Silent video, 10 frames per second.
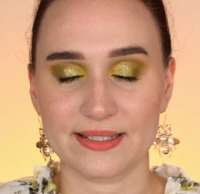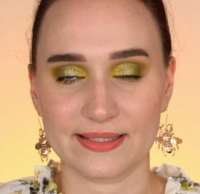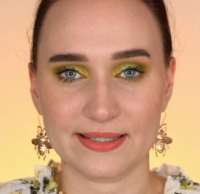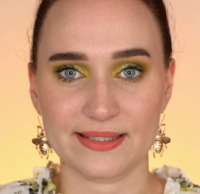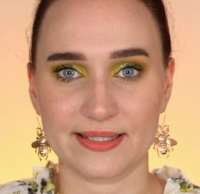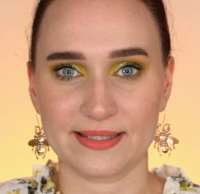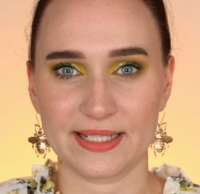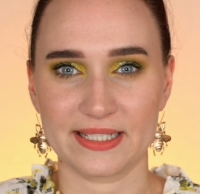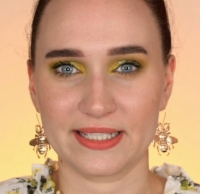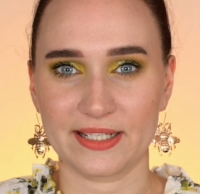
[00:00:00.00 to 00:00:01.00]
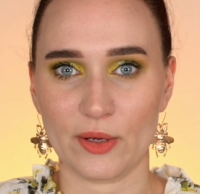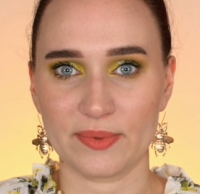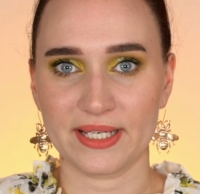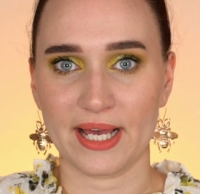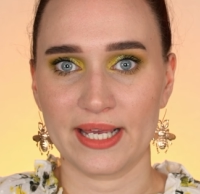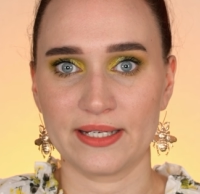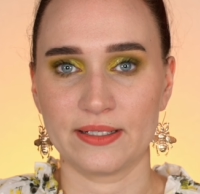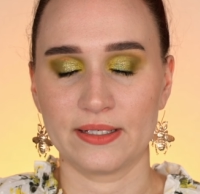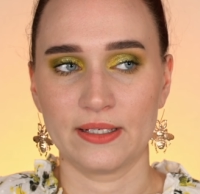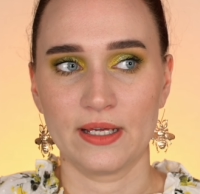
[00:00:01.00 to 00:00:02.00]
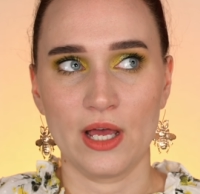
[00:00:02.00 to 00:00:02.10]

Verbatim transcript: Es ist tatsächlich, glaube ich, eine